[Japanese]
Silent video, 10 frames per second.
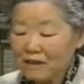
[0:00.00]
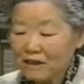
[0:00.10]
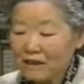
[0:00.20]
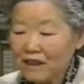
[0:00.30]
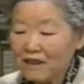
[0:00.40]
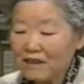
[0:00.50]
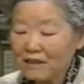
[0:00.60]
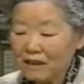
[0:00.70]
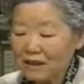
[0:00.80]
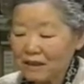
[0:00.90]
被害
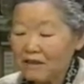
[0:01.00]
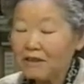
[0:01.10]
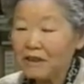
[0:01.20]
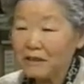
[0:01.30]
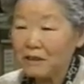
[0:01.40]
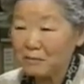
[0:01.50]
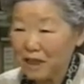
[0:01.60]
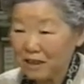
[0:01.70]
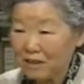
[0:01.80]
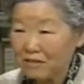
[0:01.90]
唯一の被
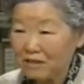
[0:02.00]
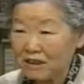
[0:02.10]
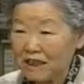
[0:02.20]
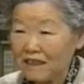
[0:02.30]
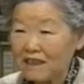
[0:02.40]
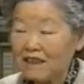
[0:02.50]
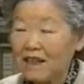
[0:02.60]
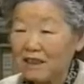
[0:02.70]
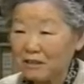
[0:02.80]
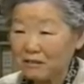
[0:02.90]
爆国になり被
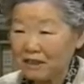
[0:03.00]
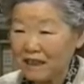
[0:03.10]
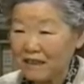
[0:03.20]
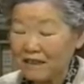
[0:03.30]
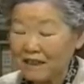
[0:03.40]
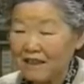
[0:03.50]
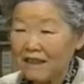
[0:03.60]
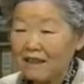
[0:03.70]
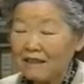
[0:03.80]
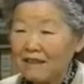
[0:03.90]
害国になった
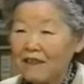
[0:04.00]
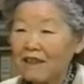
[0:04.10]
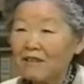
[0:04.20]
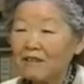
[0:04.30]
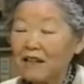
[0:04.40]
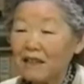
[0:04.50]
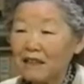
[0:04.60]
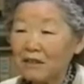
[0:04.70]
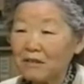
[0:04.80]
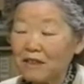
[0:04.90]
だけど加
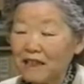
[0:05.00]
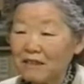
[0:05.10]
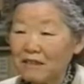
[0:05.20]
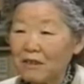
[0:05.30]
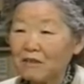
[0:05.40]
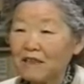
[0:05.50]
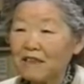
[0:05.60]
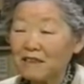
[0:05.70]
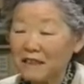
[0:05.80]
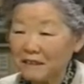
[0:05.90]
害国であることを
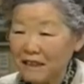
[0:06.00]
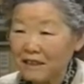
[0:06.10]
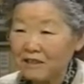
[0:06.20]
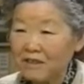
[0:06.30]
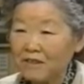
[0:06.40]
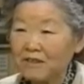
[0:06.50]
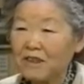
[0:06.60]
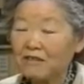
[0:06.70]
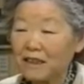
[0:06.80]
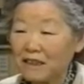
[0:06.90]
忘れるなというふう
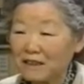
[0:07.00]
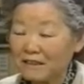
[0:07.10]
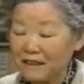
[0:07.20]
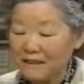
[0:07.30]
に言われるん